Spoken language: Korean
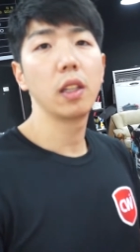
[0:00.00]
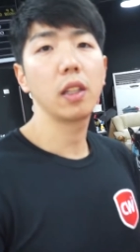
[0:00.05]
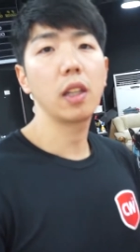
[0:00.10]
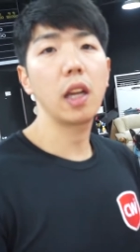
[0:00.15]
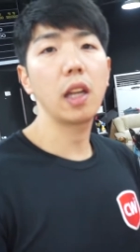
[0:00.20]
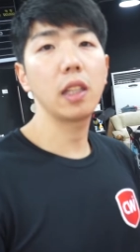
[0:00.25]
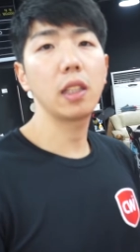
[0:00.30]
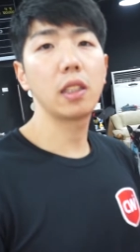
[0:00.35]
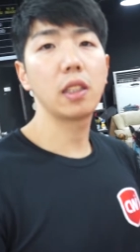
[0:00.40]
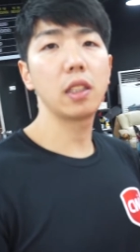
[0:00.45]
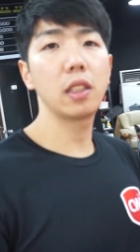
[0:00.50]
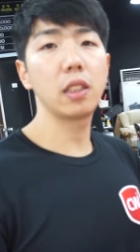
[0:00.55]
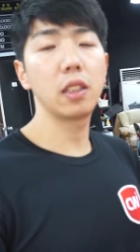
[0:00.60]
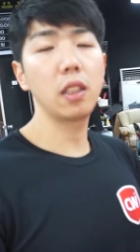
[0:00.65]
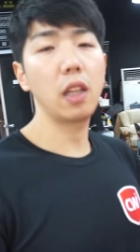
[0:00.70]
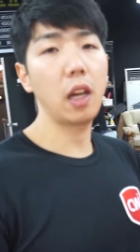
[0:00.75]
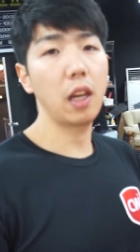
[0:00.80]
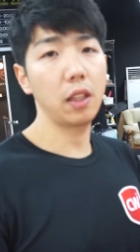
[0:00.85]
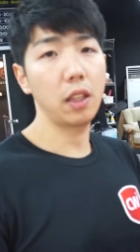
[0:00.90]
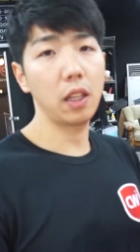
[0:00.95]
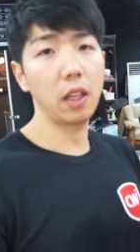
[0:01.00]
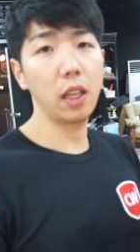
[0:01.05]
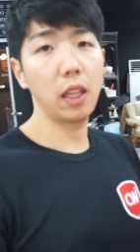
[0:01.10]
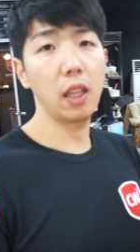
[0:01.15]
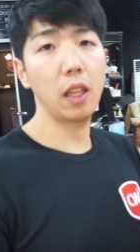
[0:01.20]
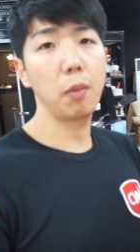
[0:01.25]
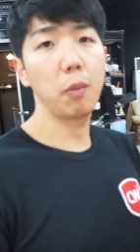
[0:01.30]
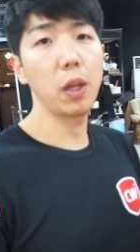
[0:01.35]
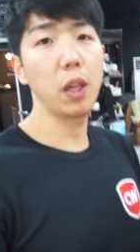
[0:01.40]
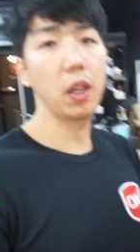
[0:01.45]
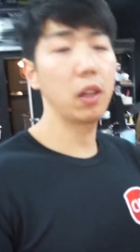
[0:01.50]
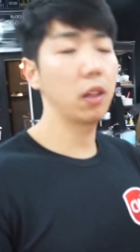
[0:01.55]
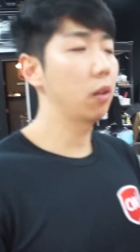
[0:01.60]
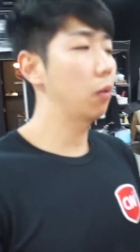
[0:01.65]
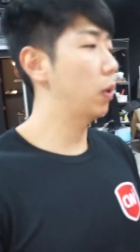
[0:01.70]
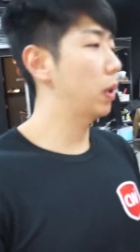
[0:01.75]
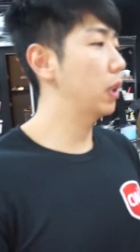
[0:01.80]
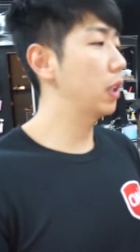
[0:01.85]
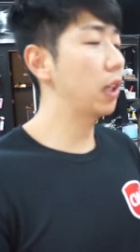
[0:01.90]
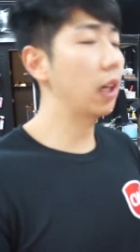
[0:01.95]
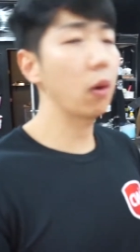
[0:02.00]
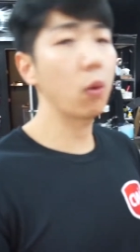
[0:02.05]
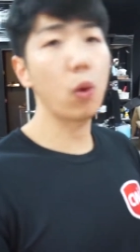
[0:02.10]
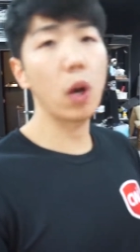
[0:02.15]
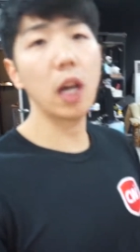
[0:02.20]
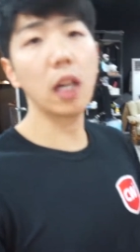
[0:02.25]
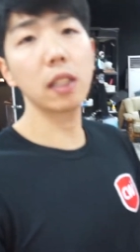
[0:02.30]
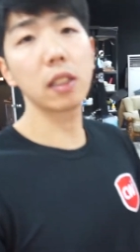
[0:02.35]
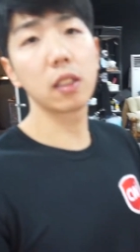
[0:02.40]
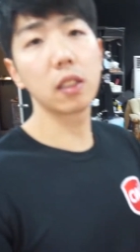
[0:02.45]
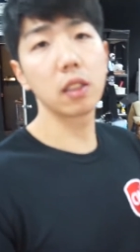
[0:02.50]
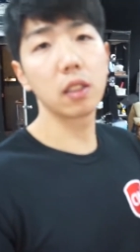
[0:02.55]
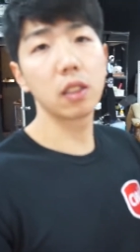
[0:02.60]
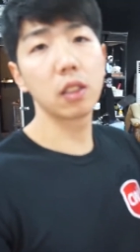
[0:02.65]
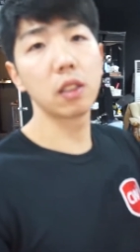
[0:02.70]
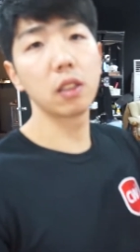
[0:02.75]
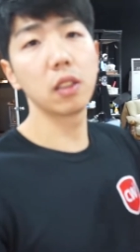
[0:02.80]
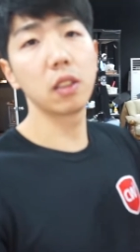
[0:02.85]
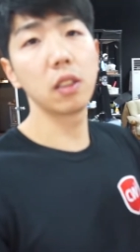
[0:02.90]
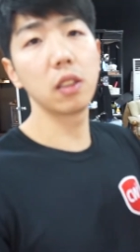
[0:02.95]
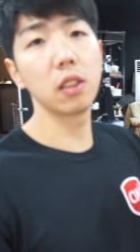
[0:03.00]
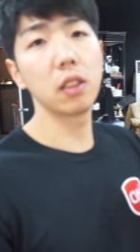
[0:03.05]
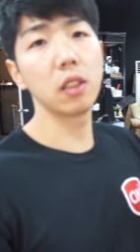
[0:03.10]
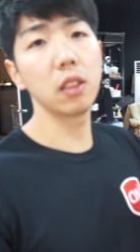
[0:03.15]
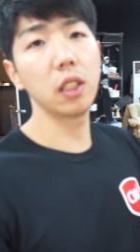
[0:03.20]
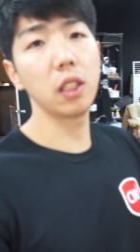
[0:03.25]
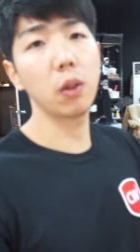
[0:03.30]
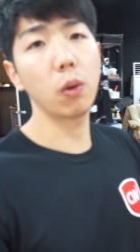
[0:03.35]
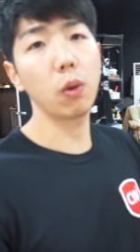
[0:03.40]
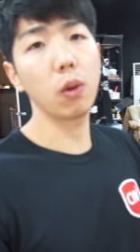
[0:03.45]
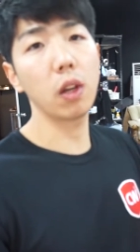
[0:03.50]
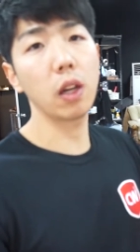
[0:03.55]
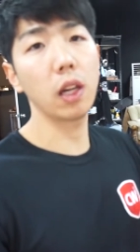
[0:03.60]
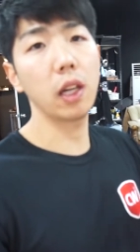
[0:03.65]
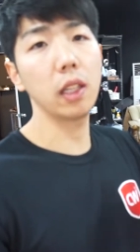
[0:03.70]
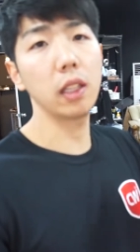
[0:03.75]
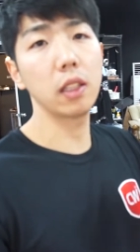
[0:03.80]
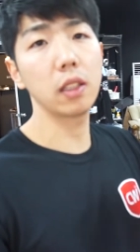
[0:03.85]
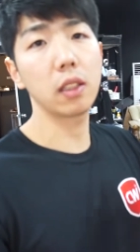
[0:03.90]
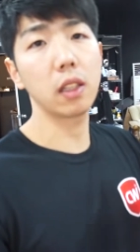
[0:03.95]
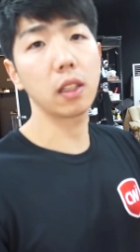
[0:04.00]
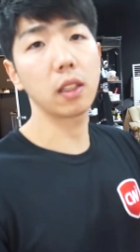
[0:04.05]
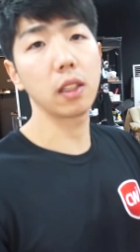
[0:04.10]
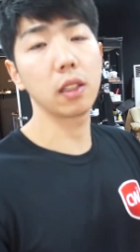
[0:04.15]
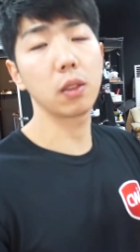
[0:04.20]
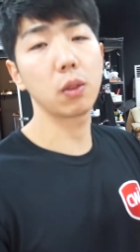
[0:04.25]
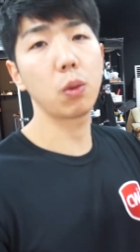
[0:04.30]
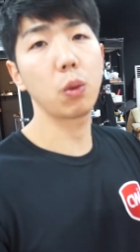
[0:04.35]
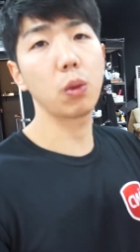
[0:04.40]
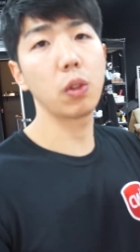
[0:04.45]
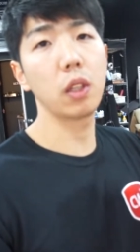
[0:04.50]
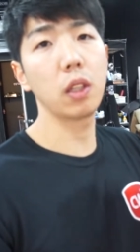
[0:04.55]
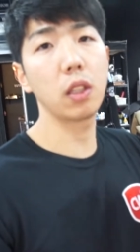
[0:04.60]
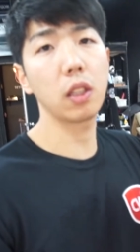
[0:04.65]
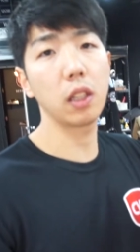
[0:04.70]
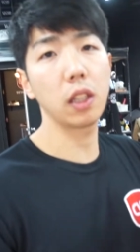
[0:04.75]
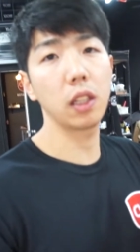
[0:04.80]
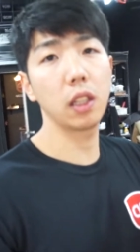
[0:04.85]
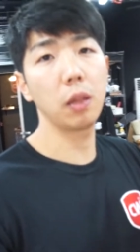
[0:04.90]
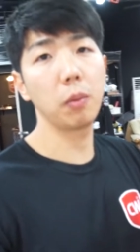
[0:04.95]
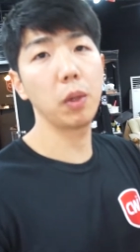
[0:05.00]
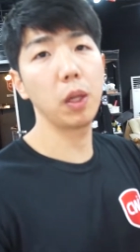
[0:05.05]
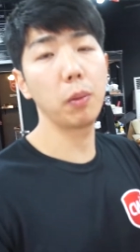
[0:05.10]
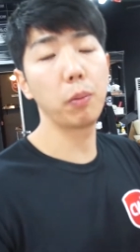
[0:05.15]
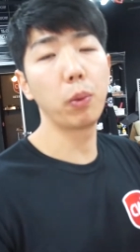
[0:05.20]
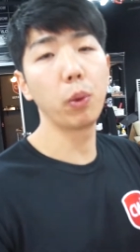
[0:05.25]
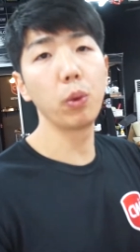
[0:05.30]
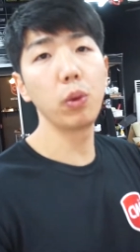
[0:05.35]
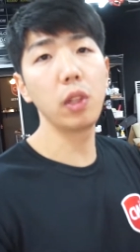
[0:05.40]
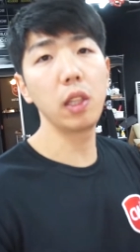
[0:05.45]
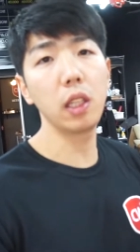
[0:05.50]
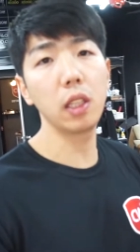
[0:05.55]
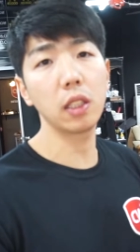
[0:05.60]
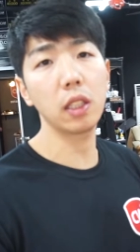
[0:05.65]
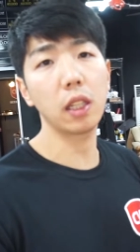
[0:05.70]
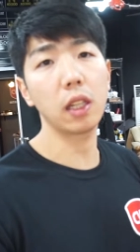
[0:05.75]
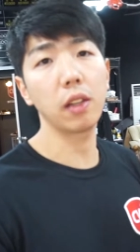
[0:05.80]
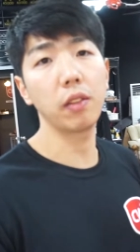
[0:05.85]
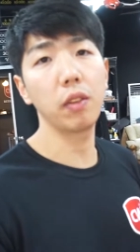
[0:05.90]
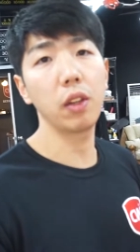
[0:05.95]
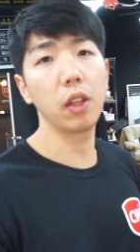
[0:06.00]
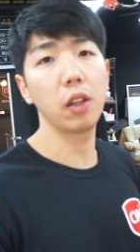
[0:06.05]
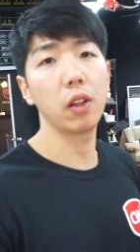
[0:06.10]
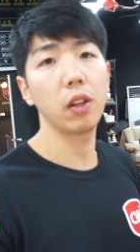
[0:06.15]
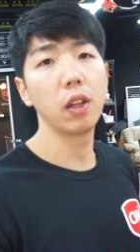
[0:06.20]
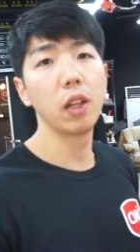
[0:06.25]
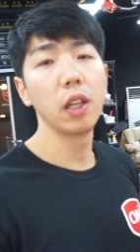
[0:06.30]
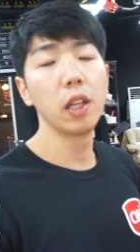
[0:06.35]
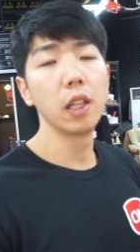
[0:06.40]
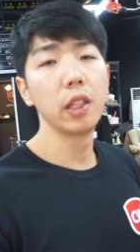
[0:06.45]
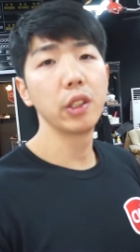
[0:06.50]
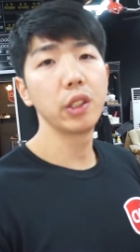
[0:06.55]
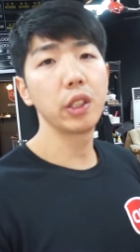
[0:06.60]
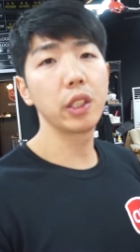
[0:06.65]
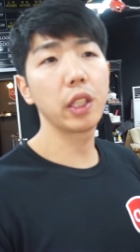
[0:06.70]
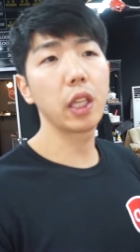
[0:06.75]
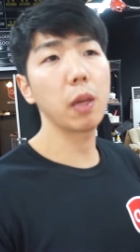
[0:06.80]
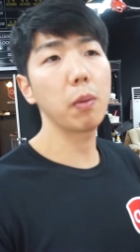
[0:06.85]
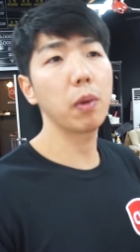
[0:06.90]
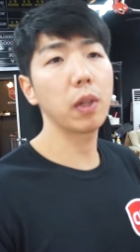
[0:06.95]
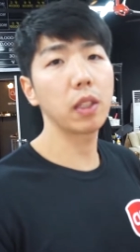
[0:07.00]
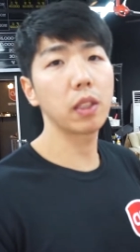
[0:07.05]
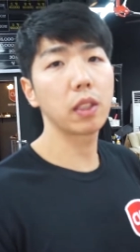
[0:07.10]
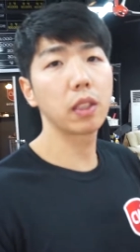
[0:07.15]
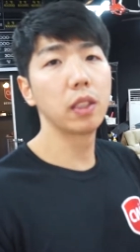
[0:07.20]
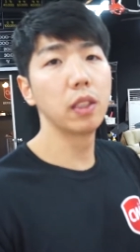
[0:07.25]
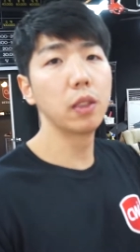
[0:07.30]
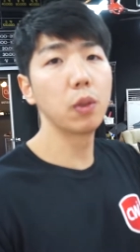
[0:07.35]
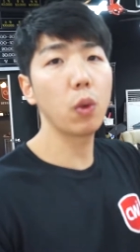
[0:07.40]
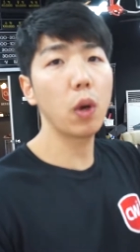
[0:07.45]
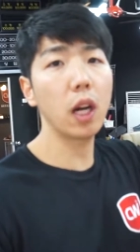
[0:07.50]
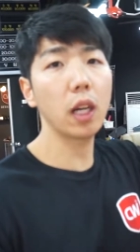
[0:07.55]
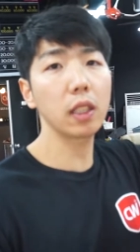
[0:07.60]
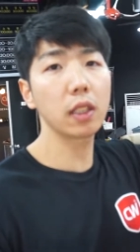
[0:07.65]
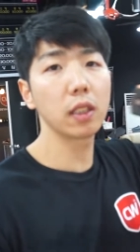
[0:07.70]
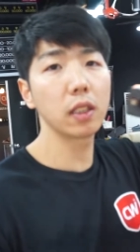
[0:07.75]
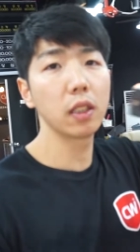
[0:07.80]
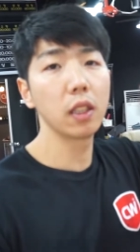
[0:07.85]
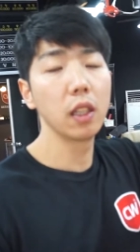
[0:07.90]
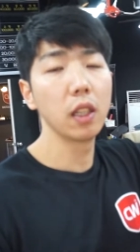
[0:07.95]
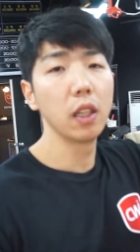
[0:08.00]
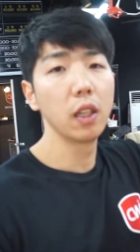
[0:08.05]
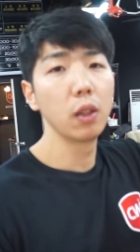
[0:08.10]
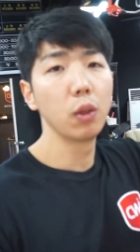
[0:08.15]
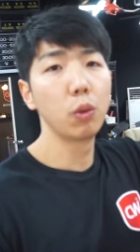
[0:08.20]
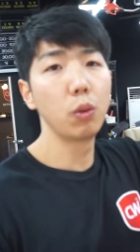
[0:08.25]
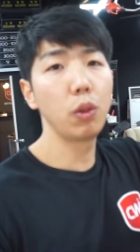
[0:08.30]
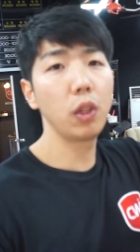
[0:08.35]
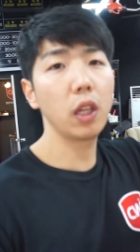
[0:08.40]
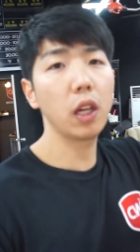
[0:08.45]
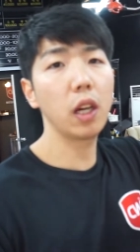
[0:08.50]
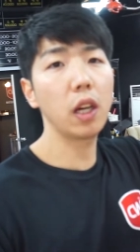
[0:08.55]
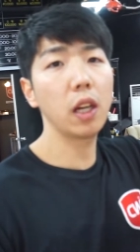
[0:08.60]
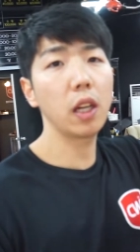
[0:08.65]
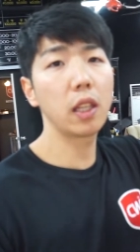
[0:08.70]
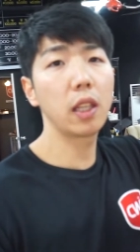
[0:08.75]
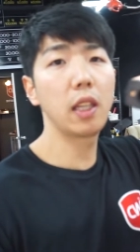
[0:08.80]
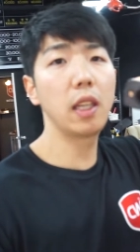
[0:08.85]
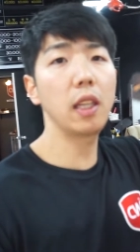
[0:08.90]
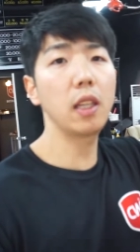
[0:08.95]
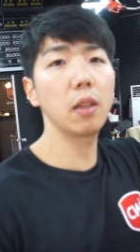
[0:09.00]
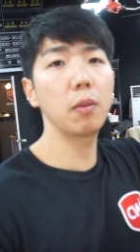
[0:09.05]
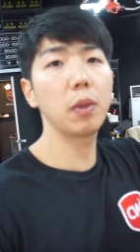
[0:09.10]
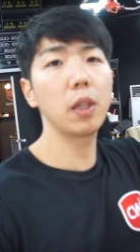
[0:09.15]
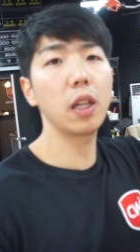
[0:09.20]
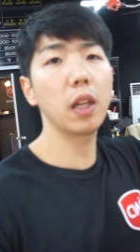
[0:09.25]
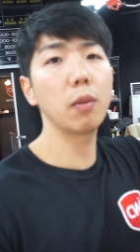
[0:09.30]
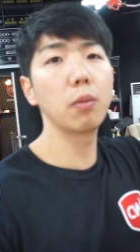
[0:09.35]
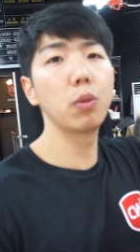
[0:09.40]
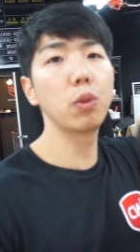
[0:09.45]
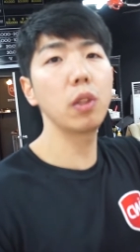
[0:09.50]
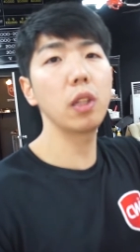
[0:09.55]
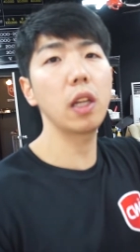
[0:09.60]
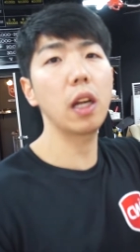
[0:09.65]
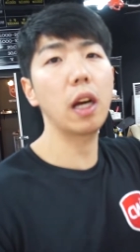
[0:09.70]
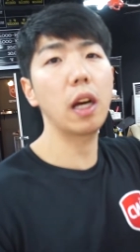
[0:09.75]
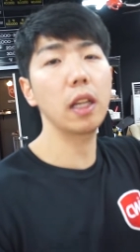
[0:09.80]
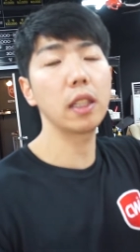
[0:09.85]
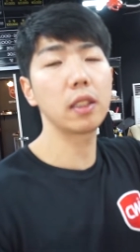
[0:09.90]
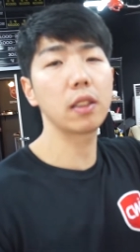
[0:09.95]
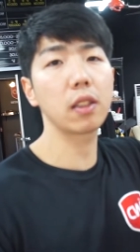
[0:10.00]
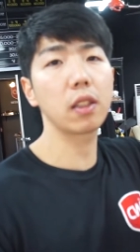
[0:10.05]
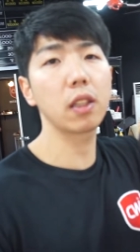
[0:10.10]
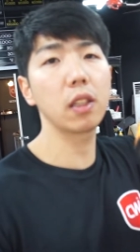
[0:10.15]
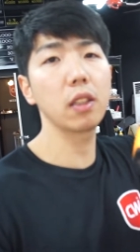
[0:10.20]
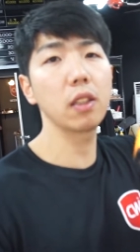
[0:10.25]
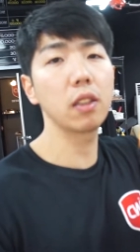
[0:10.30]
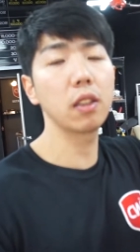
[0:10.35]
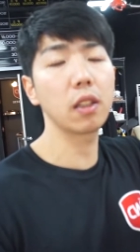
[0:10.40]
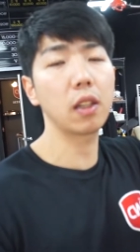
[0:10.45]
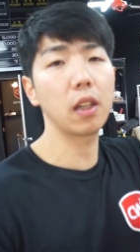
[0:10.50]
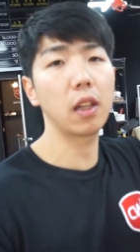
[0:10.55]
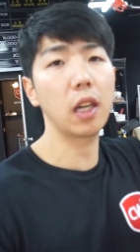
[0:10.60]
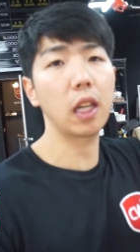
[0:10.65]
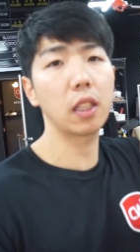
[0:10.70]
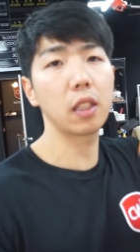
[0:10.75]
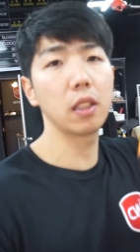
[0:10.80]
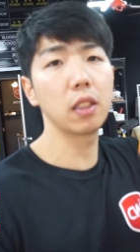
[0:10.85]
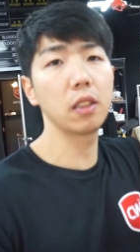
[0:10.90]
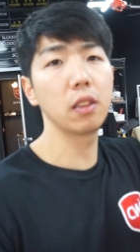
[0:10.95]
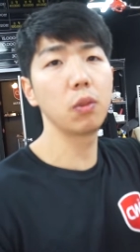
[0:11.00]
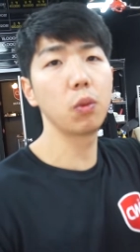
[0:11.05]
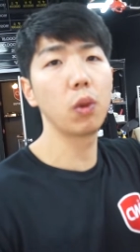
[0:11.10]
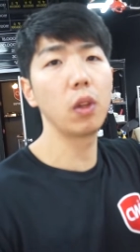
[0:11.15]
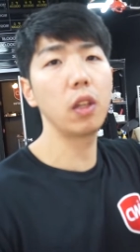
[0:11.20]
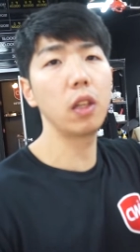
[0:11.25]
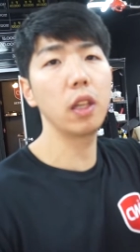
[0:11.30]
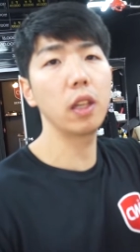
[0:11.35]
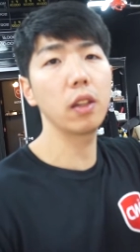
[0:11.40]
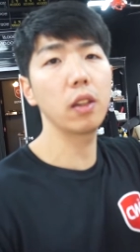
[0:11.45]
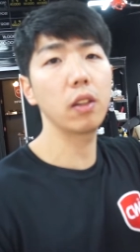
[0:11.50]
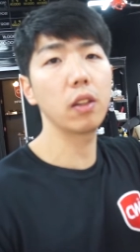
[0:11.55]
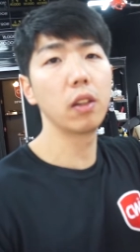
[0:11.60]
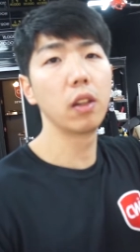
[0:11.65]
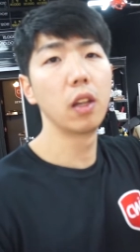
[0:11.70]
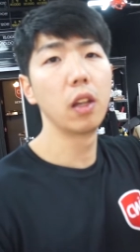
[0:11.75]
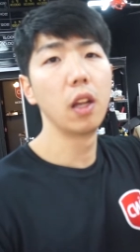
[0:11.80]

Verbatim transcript: 탈지를 안 하게 되면 만약에 왁스층이 올라가 있는 상태에서 코팅을 하게 되면 본딩이 잘 안 돼요 쉽게 말해서 그 왁스 우리가 기름이랑 물이랑 안 섞이는 거랑 같은 원리예요